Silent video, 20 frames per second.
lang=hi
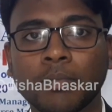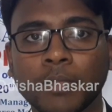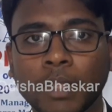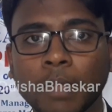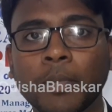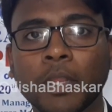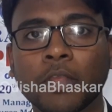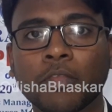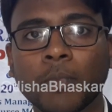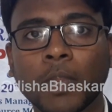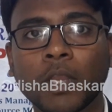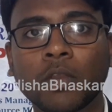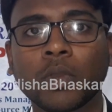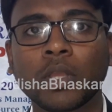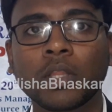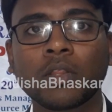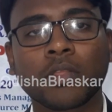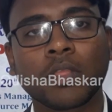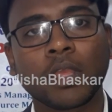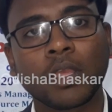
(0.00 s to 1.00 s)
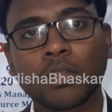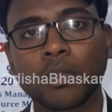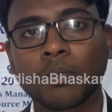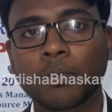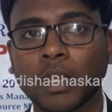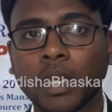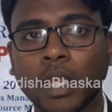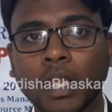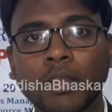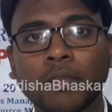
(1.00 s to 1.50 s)
जमी प्लेसमेंट हुए तो से
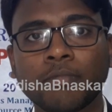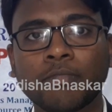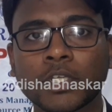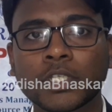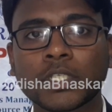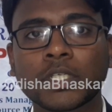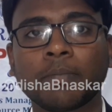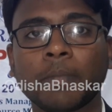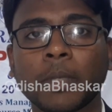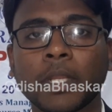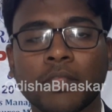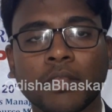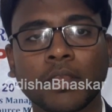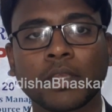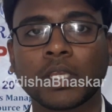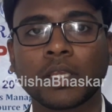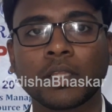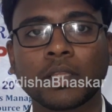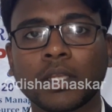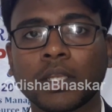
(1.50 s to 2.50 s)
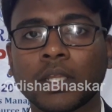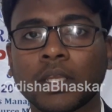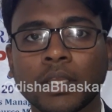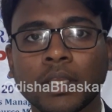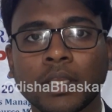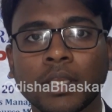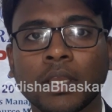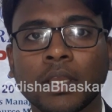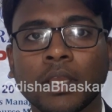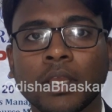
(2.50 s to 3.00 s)
समय ही फर्स्ट डे प्लेस हो जाइए
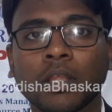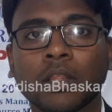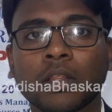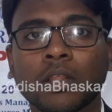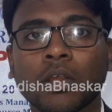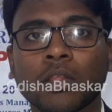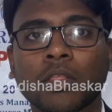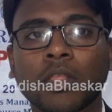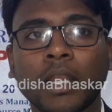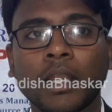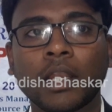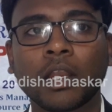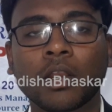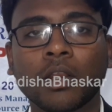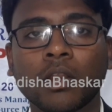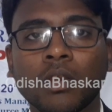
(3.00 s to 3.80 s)
तो से